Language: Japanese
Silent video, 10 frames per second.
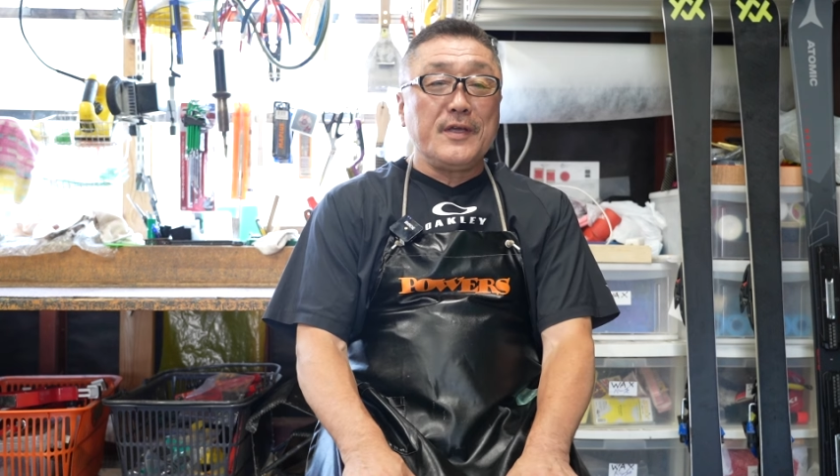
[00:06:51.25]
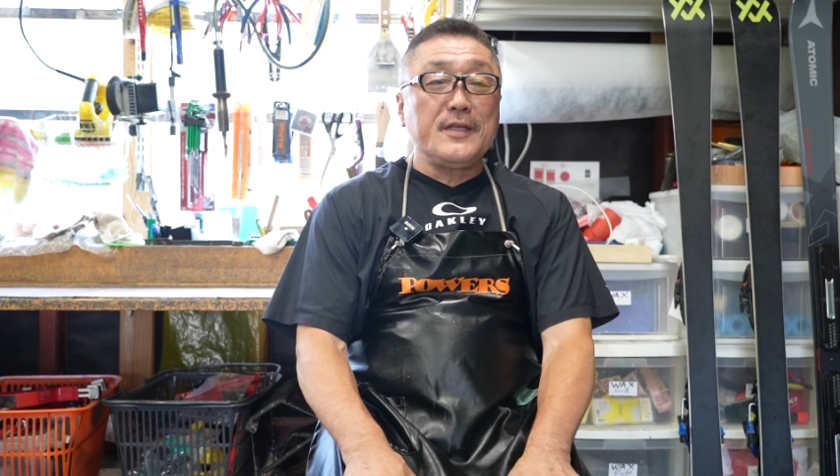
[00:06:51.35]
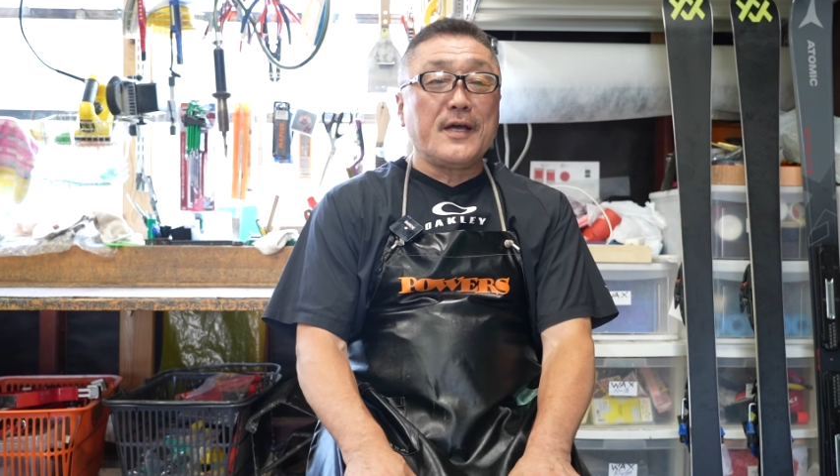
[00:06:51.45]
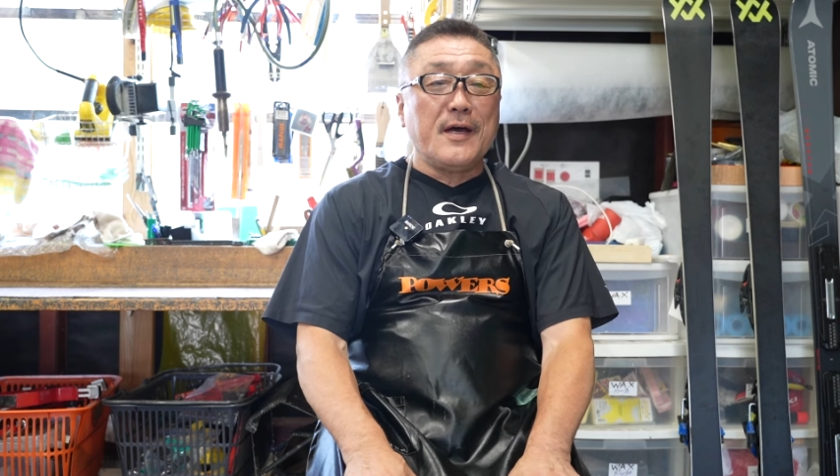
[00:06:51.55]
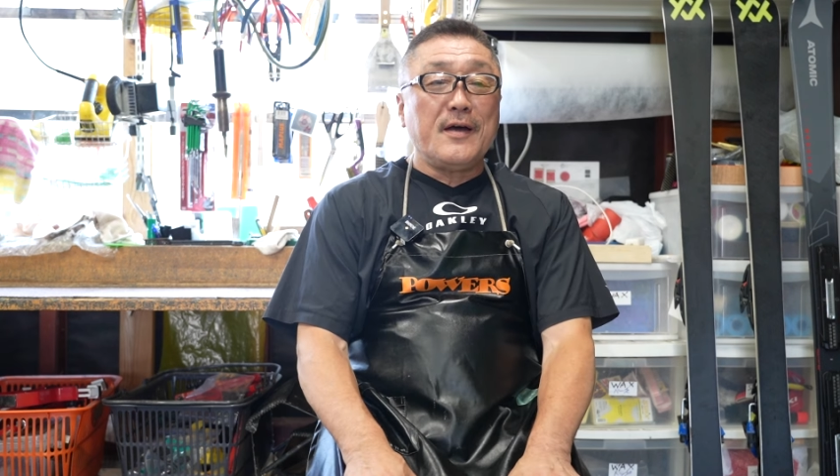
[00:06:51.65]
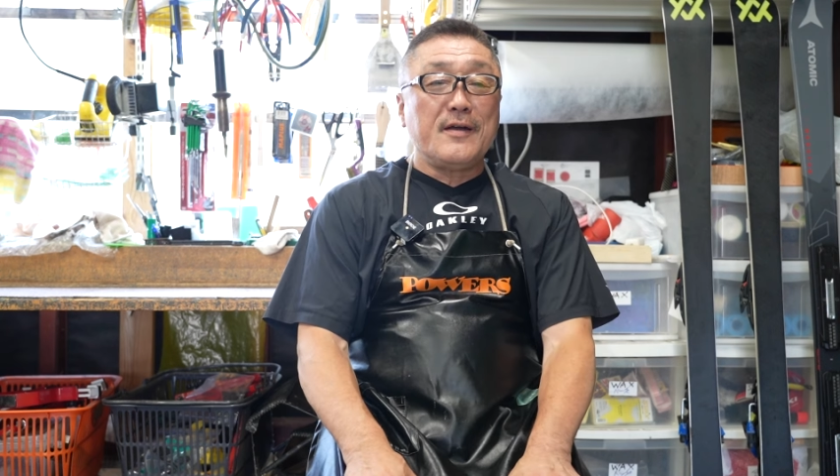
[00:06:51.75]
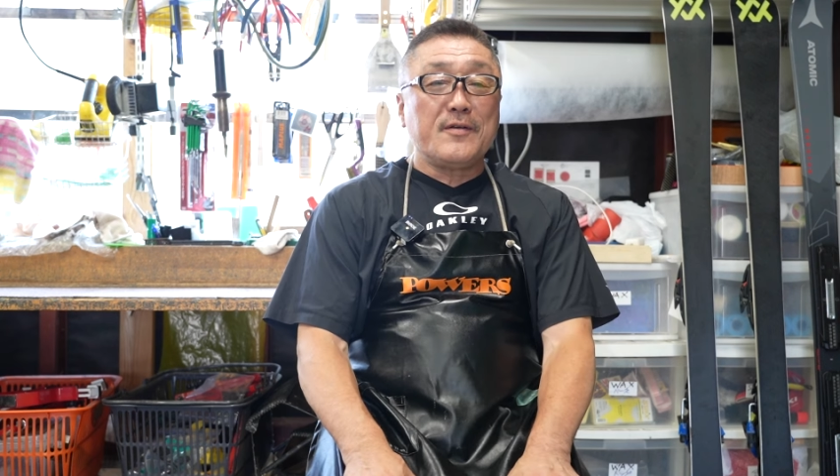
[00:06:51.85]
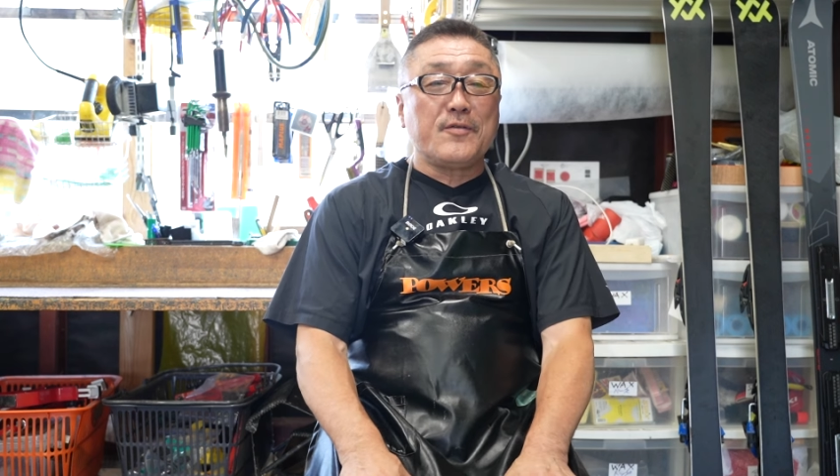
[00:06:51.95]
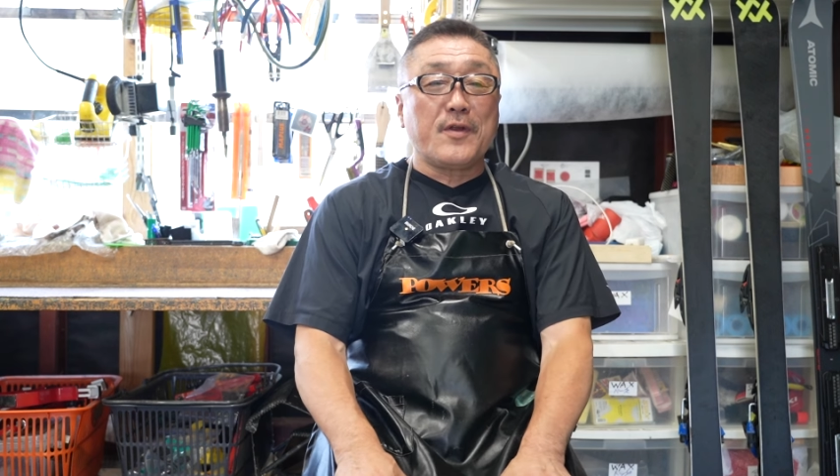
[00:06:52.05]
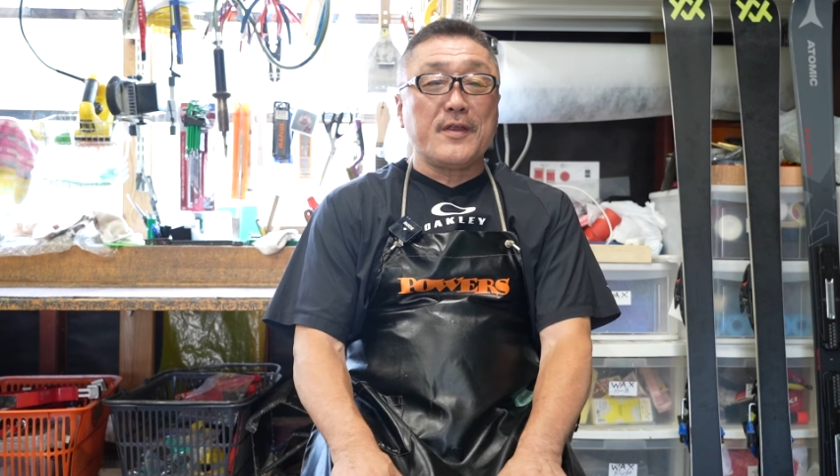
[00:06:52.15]
板
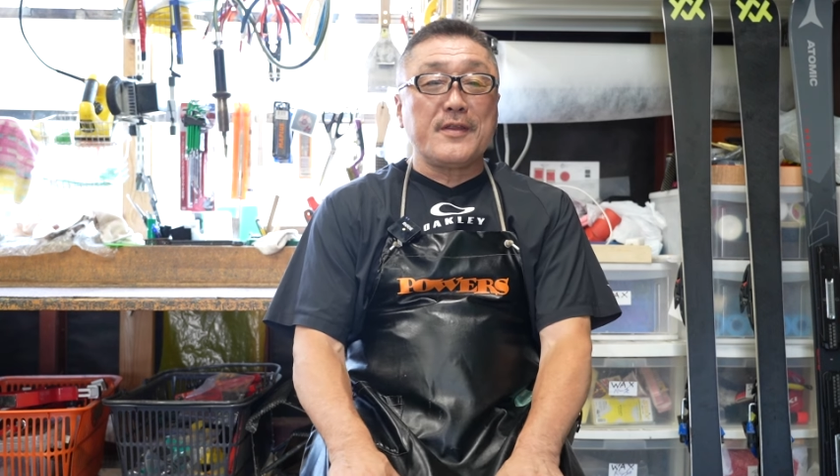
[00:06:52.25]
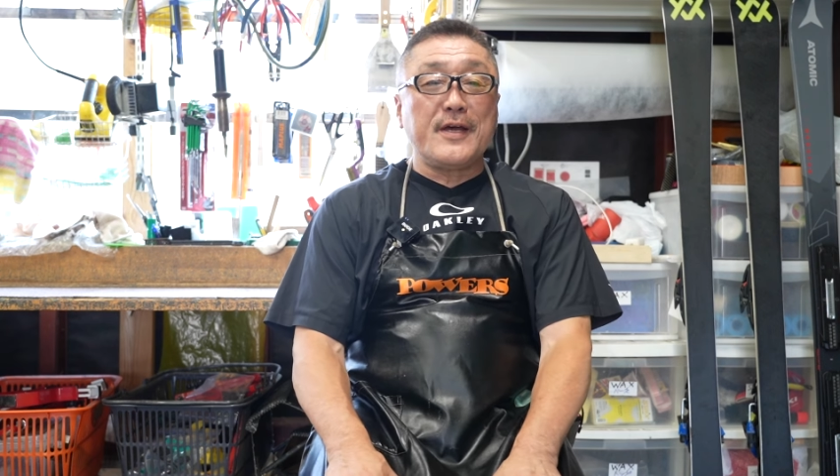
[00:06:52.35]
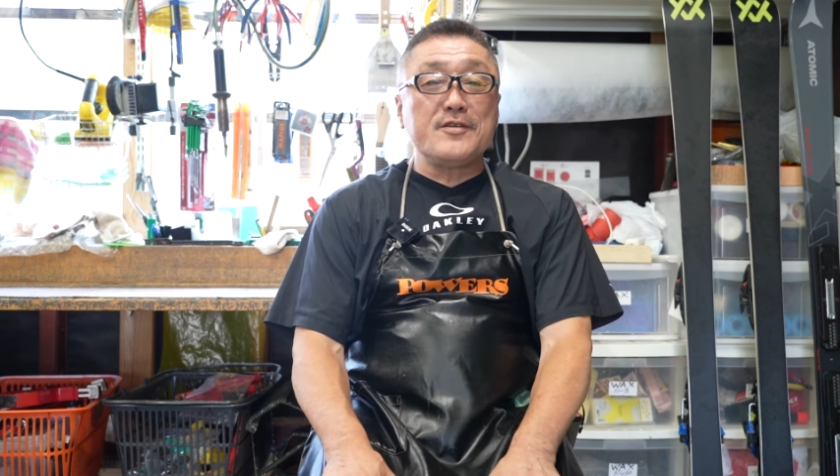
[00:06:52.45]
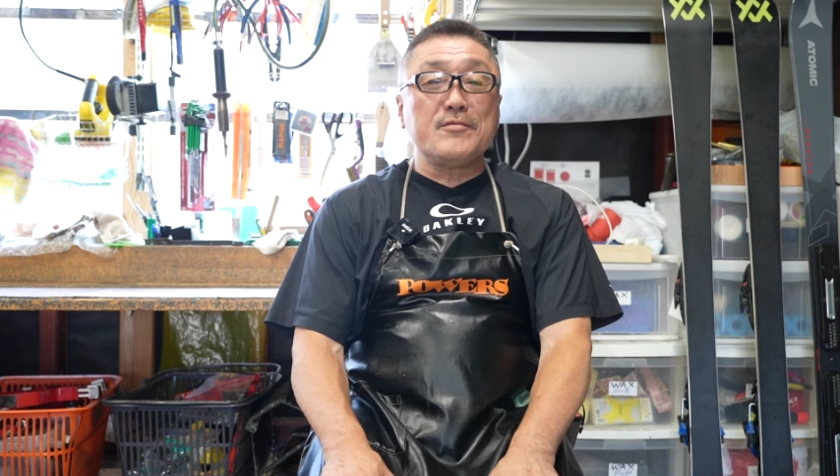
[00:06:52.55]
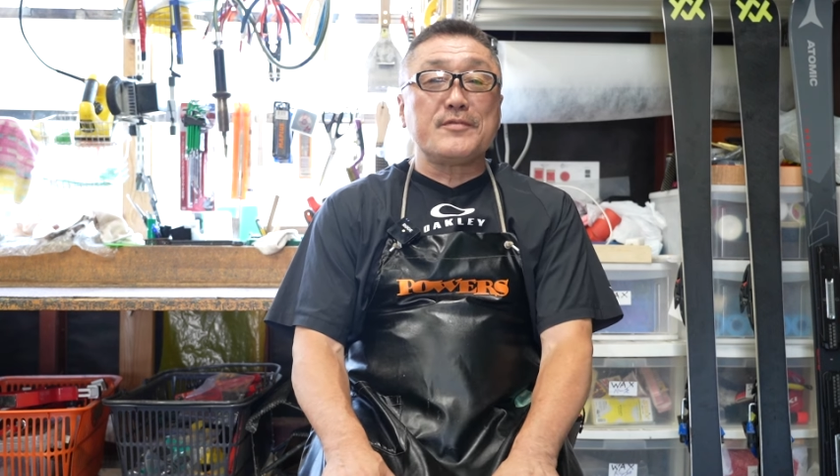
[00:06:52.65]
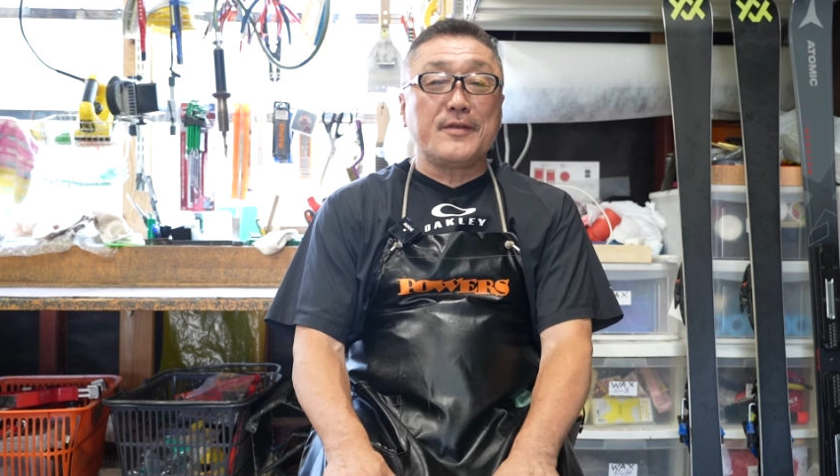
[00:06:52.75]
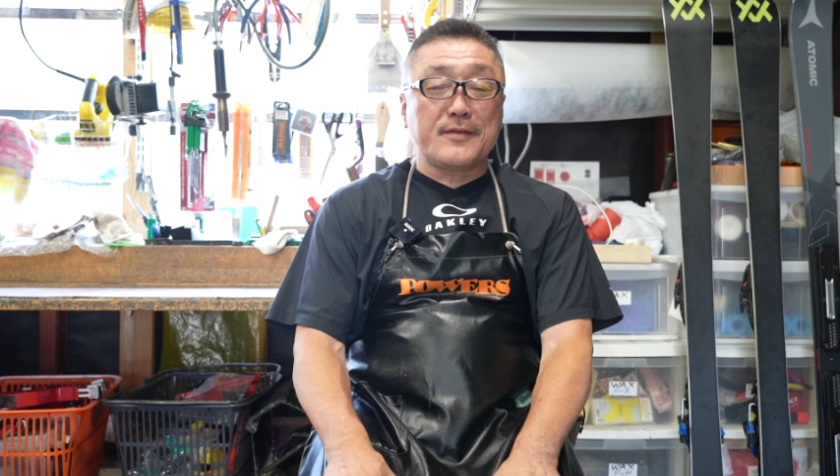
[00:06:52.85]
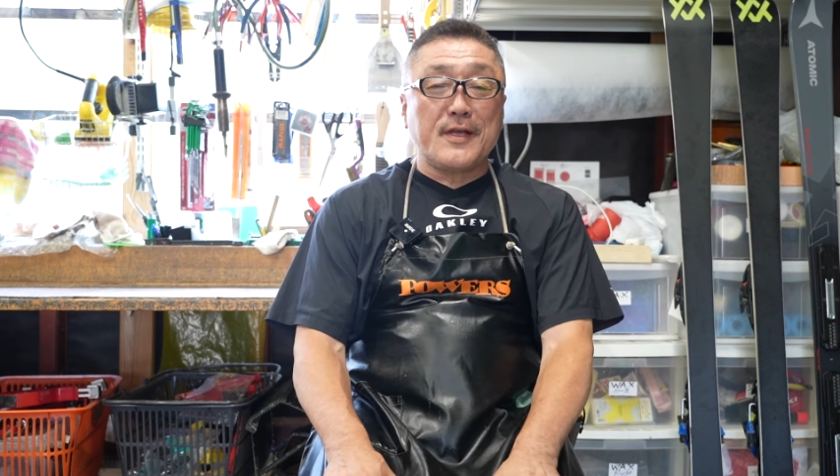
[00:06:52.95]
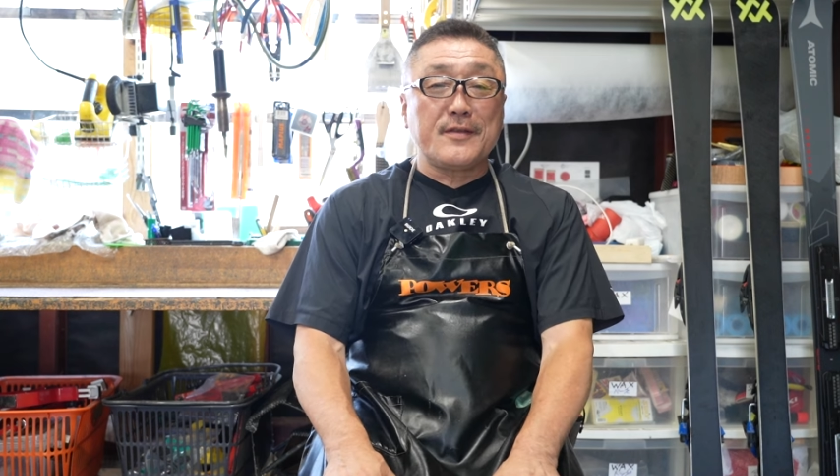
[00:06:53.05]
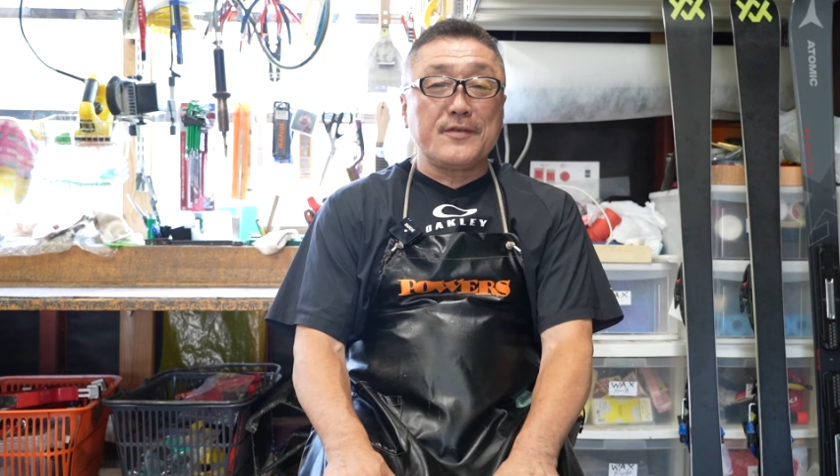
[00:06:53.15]
これで大丈夫で
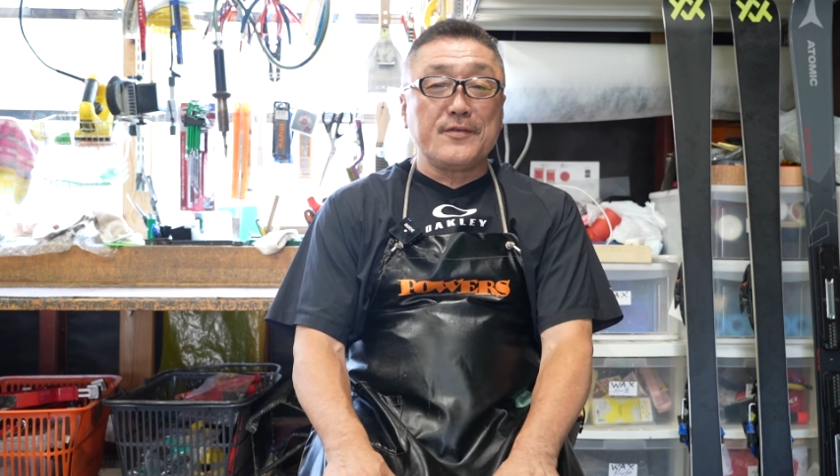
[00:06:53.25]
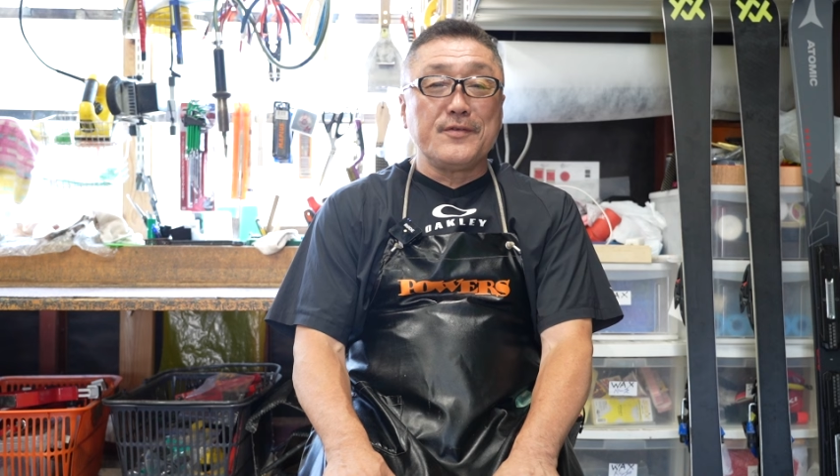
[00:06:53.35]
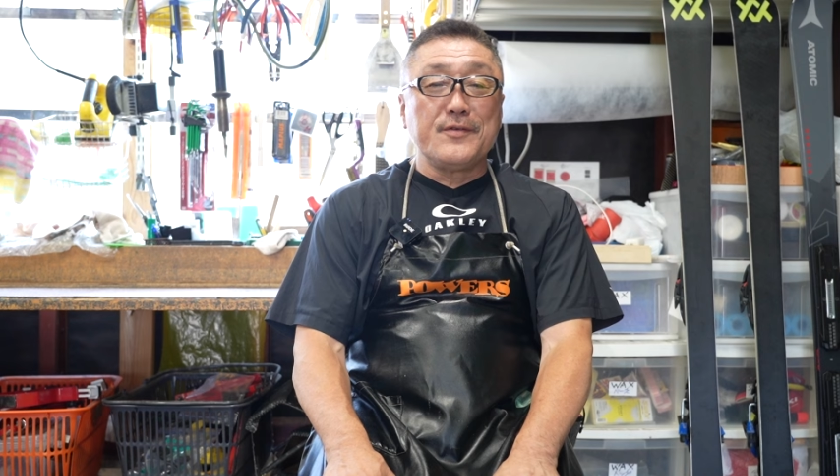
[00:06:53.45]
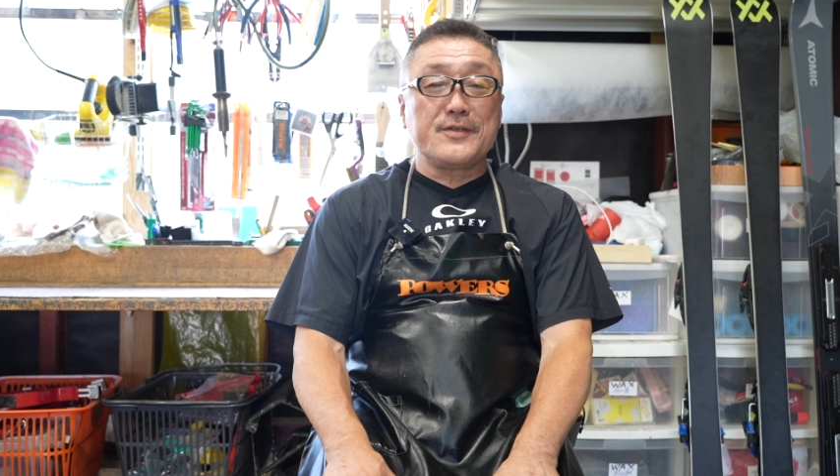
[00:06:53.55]
すかってい